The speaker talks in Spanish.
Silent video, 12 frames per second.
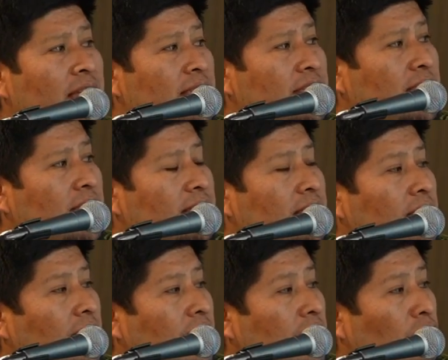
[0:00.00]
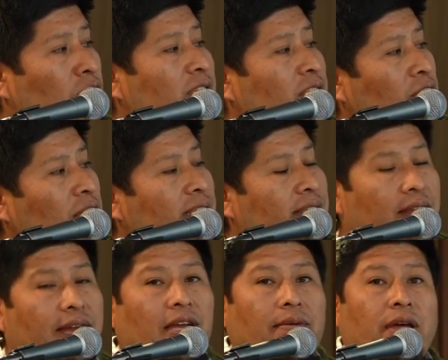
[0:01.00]
de estas concesiones
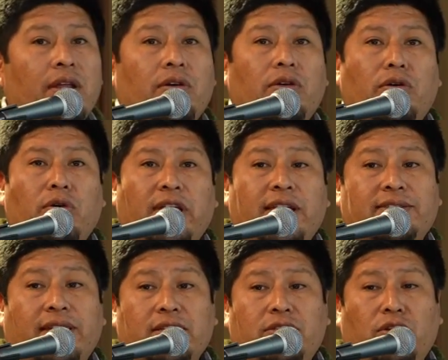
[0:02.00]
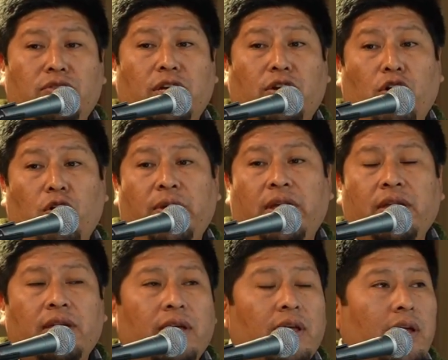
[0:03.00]
tienen que ver con extracción de
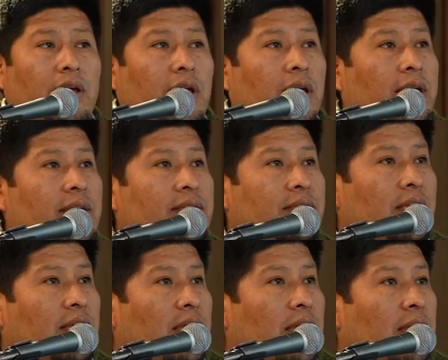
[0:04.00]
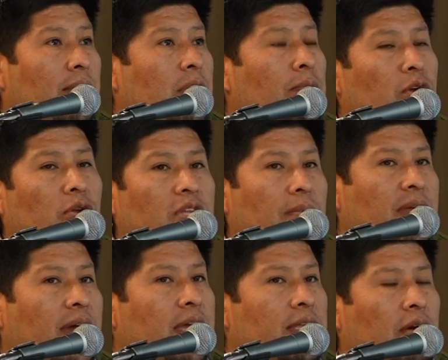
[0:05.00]
cobre, este, y bueno,
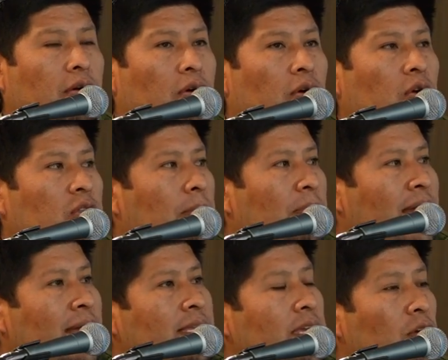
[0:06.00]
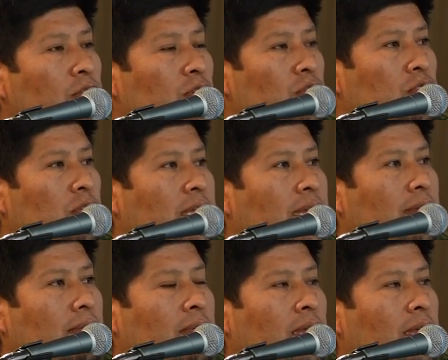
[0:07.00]
también hay de oro, de plata y otros
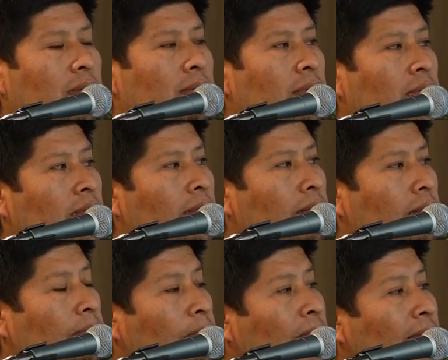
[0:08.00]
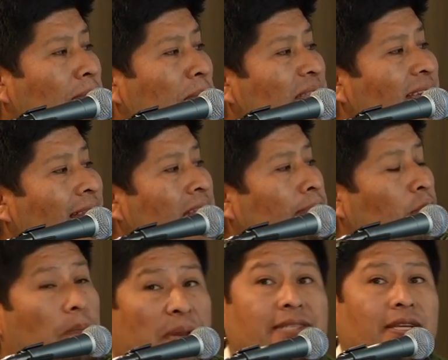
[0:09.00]
eh, eh, eh, minerales,
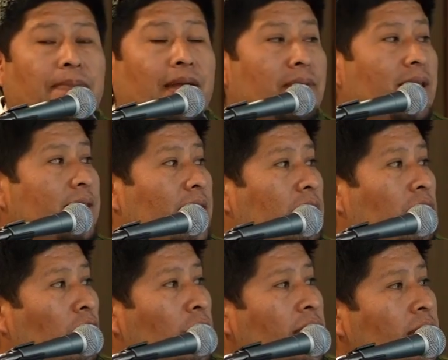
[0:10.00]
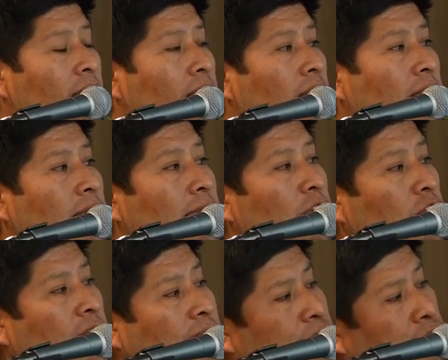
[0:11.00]
pero principalmente el cobre.
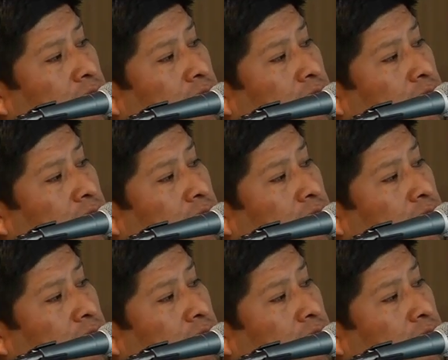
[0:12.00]
Y, en esos